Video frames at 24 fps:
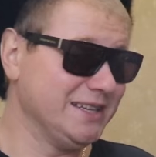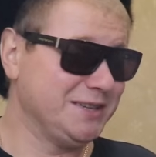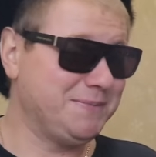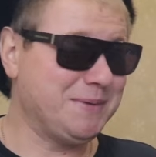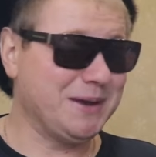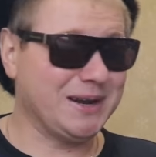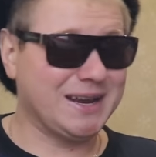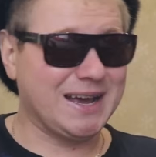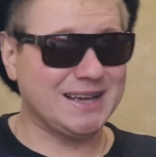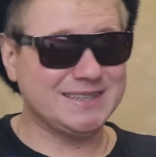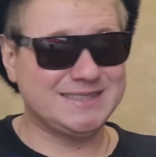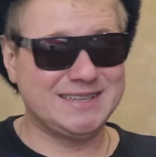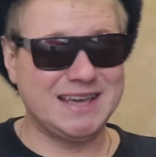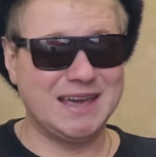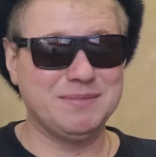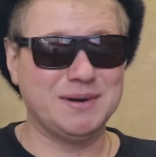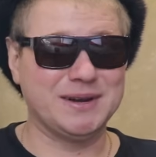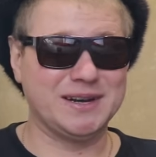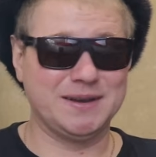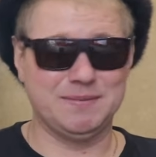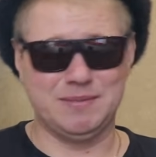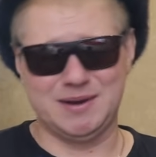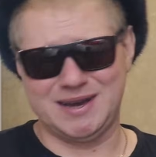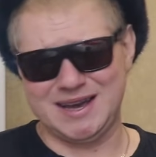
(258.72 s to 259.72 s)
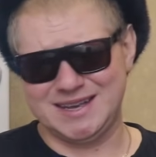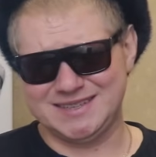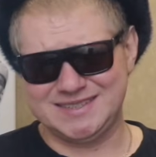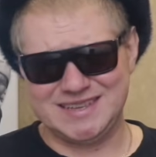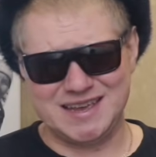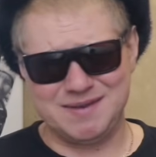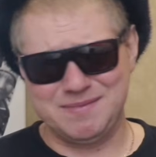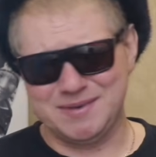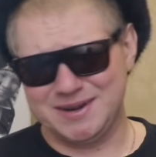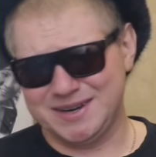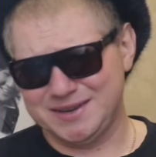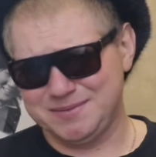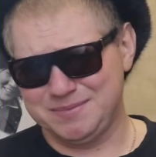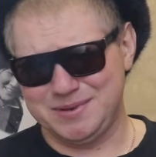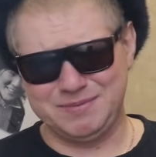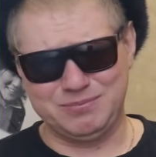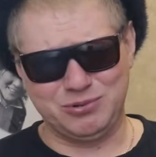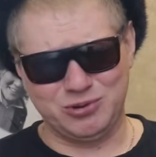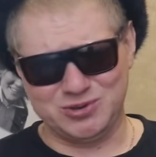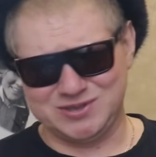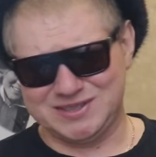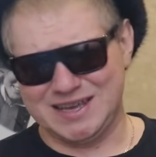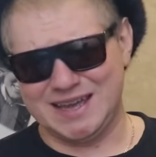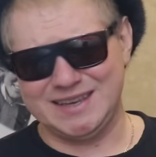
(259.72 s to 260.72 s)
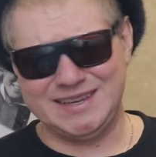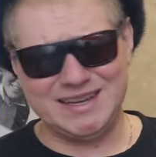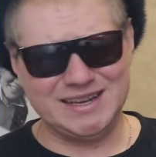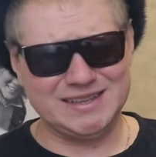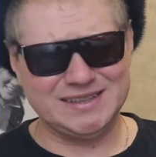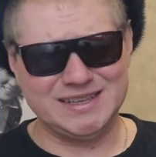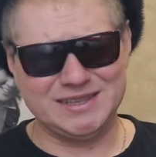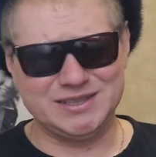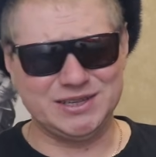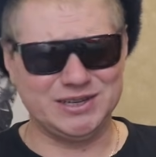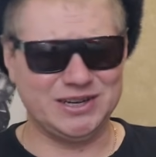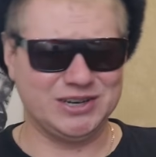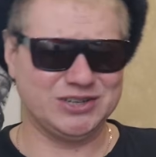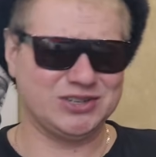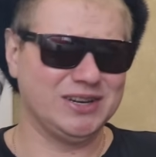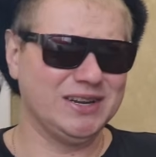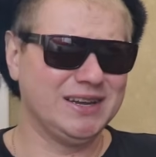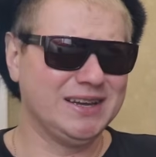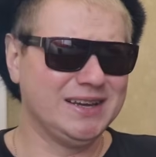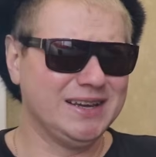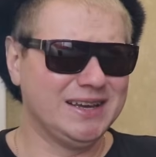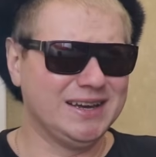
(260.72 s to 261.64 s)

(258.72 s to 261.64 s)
Теперь касаемо рыбы. Касаемо рыбы, это просто отдельный трэш.